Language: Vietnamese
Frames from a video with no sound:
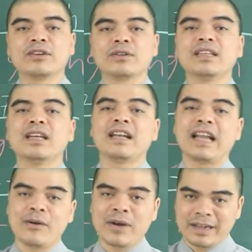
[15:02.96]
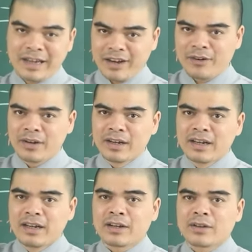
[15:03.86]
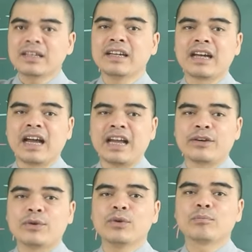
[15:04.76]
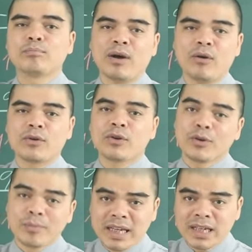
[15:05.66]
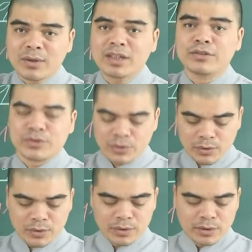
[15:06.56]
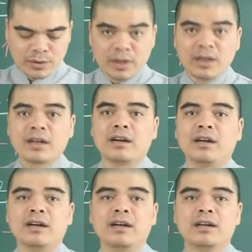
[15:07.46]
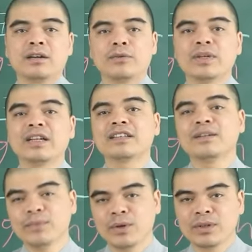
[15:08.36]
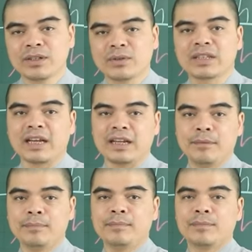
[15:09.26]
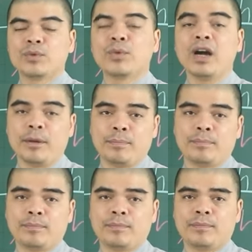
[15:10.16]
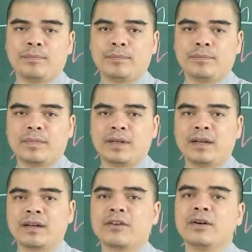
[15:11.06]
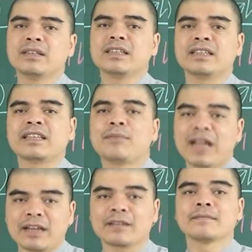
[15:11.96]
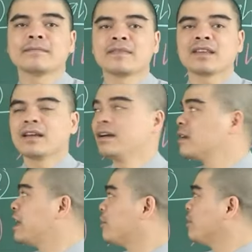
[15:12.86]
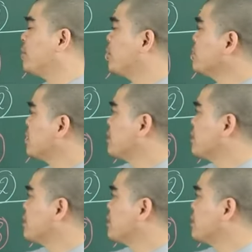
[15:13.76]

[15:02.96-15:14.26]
thì có thiên lao hắc đạo có thời hại có lục mậu có lôi binh có cửu số có quý đăng thiên môn có thái âm ngũ hợp à, có gì tham lang đây cũng là một khung giờ